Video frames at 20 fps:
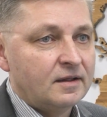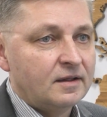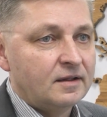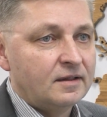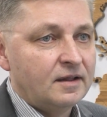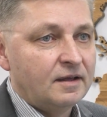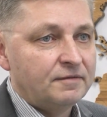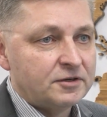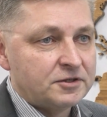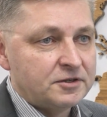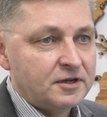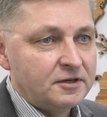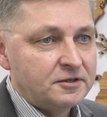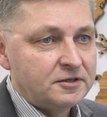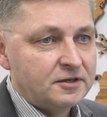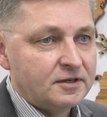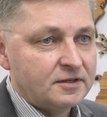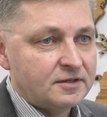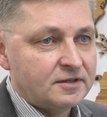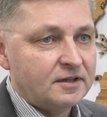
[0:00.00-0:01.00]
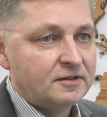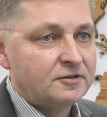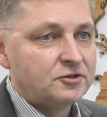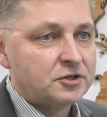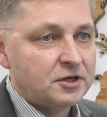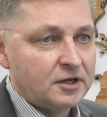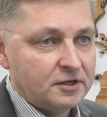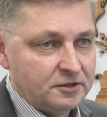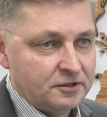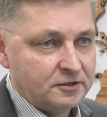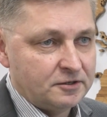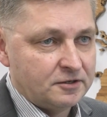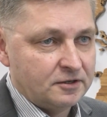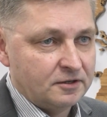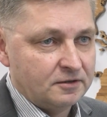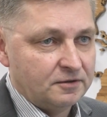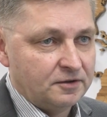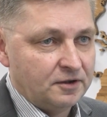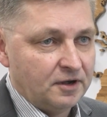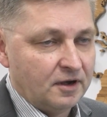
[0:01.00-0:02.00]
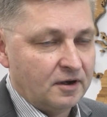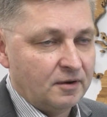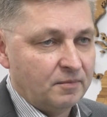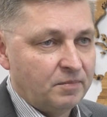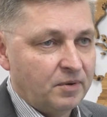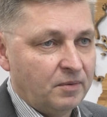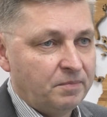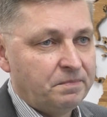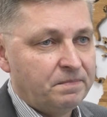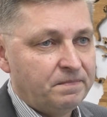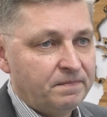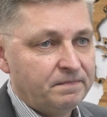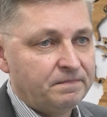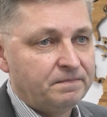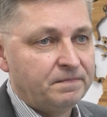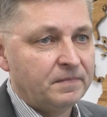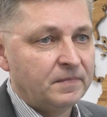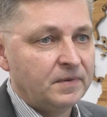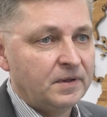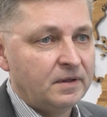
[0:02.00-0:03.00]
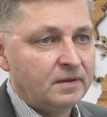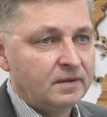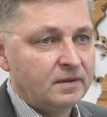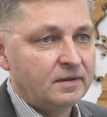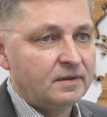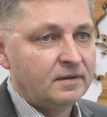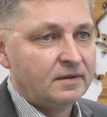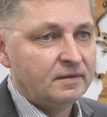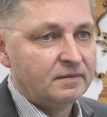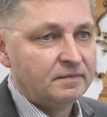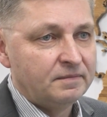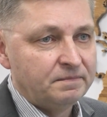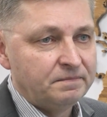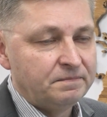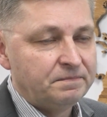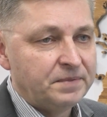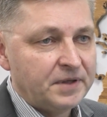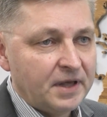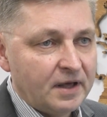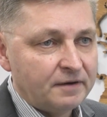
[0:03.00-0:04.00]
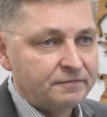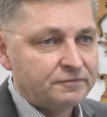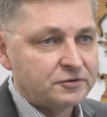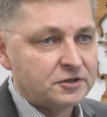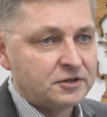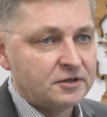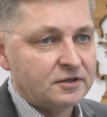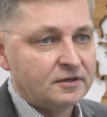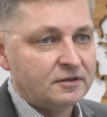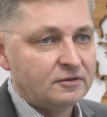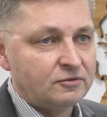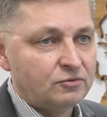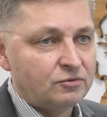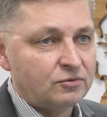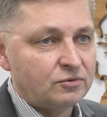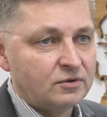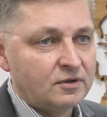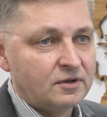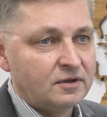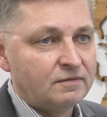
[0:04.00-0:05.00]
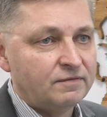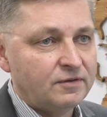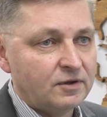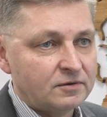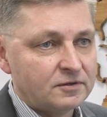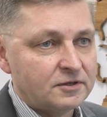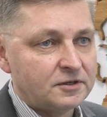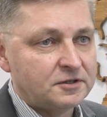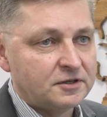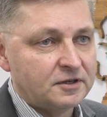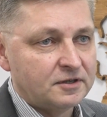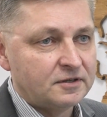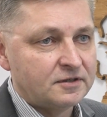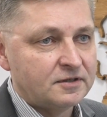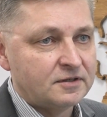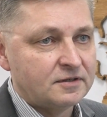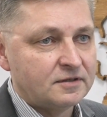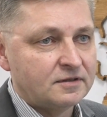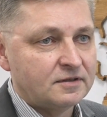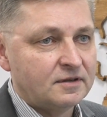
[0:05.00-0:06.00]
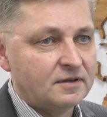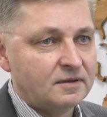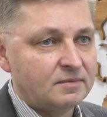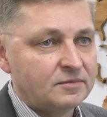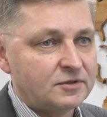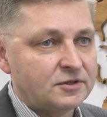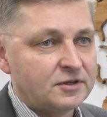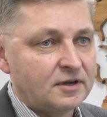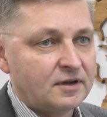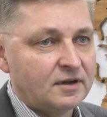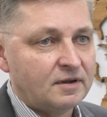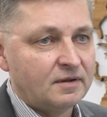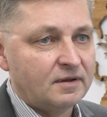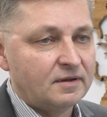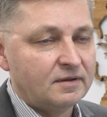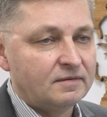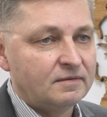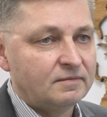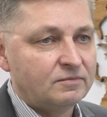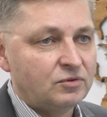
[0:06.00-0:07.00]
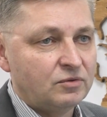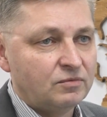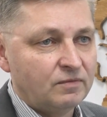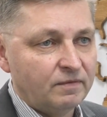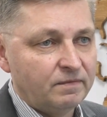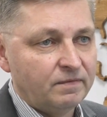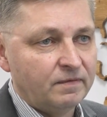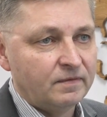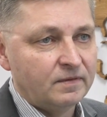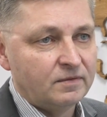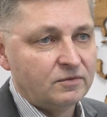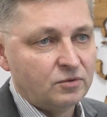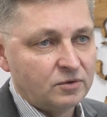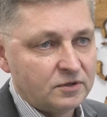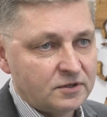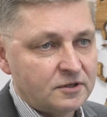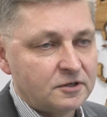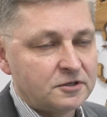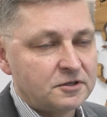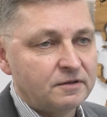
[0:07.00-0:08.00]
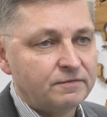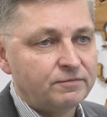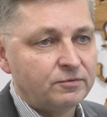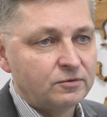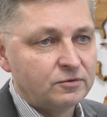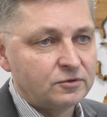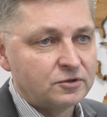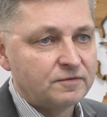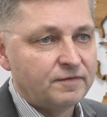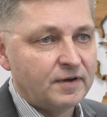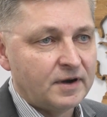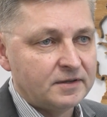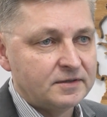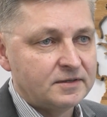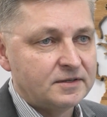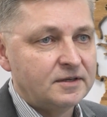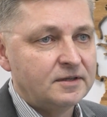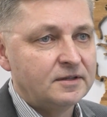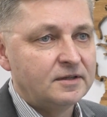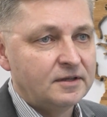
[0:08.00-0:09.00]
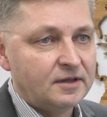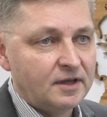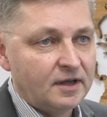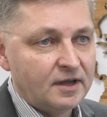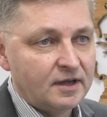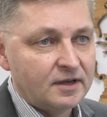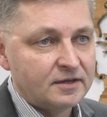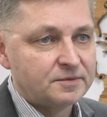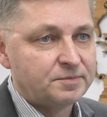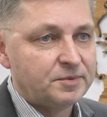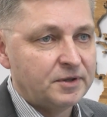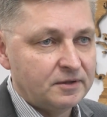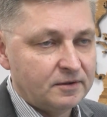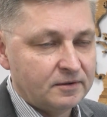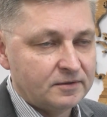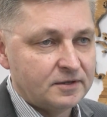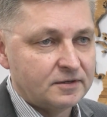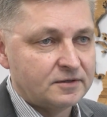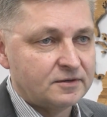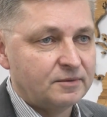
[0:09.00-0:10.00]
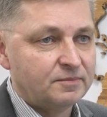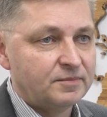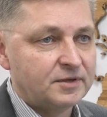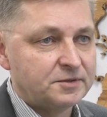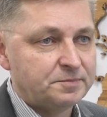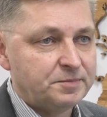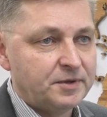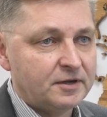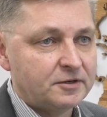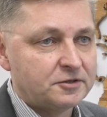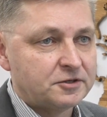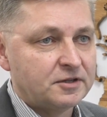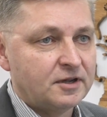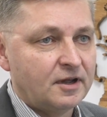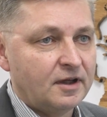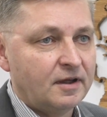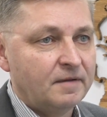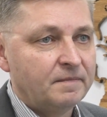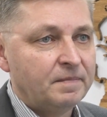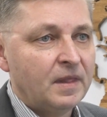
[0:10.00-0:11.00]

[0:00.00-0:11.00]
Najważniejszy jest ten trzeci czynnik, bo Y, pierwszy i drugi wiąże się z tym, że y, turystyczny fundusz gwarancyjny jest, pieniądze są bezpieczne,